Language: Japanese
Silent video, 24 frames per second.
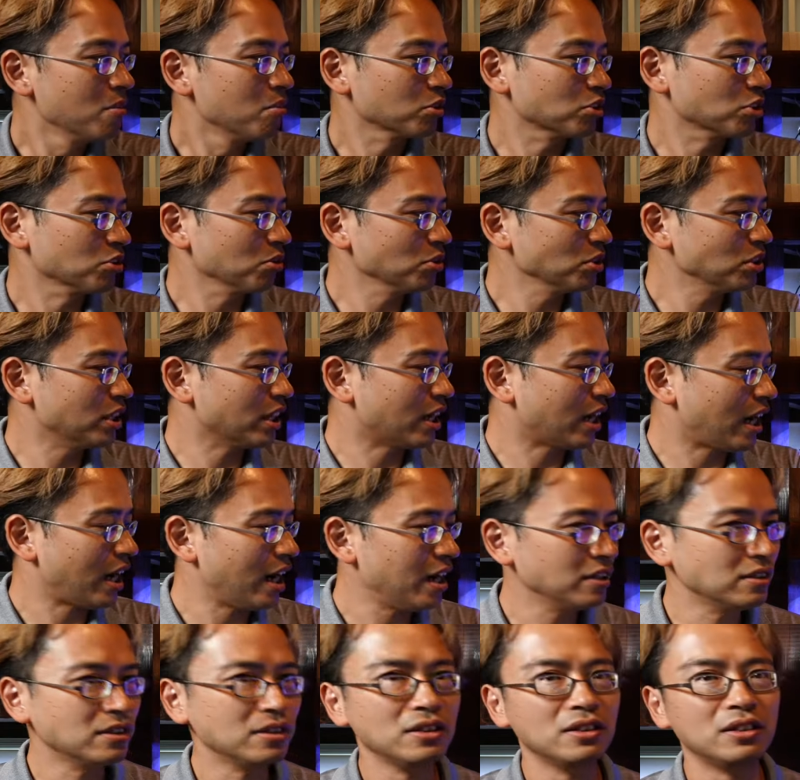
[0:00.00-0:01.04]
う正直
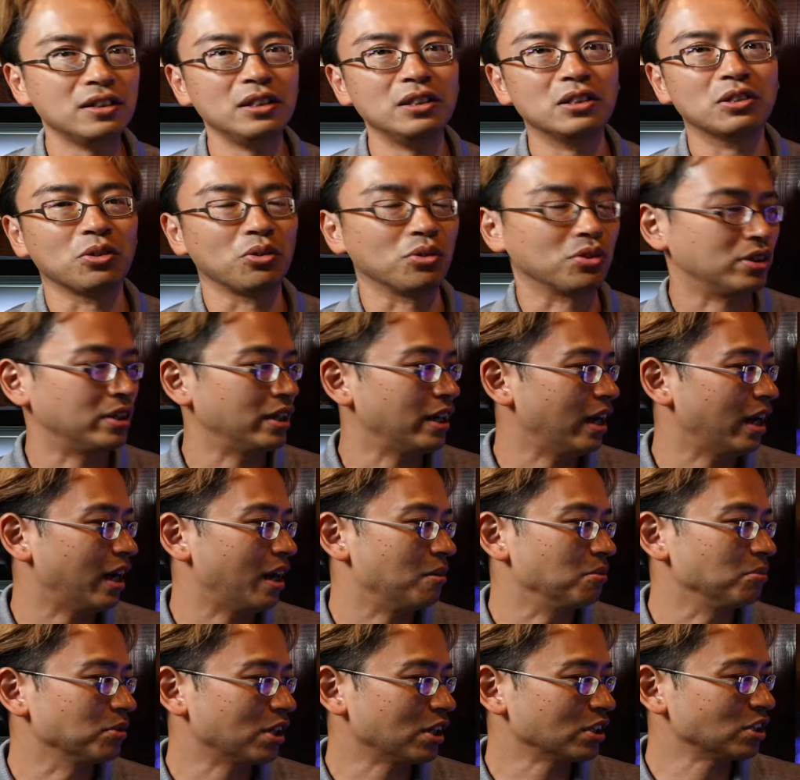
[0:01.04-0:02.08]
海水水槽っ
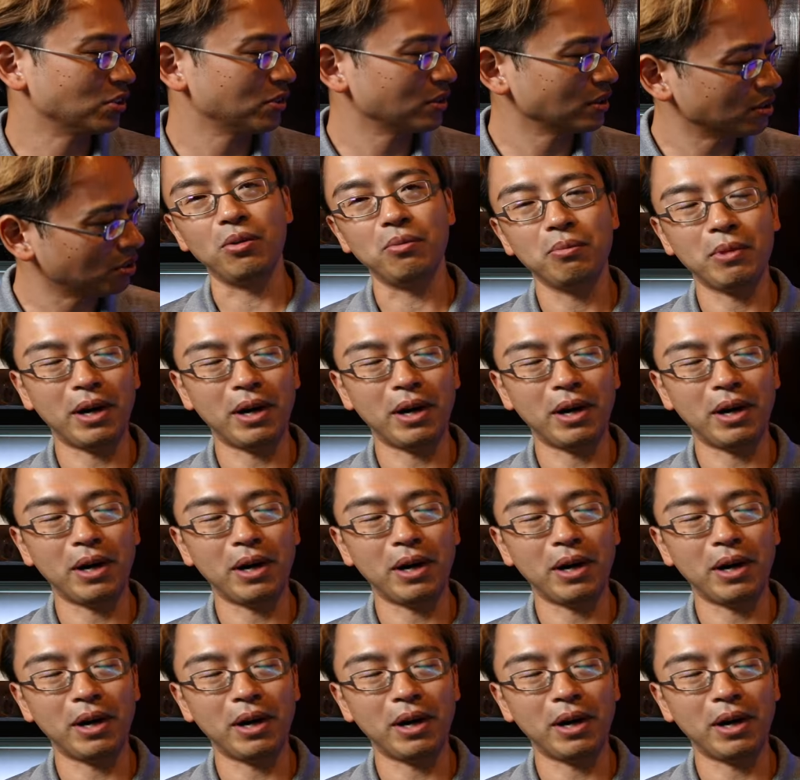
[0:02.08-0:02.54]
て昔は、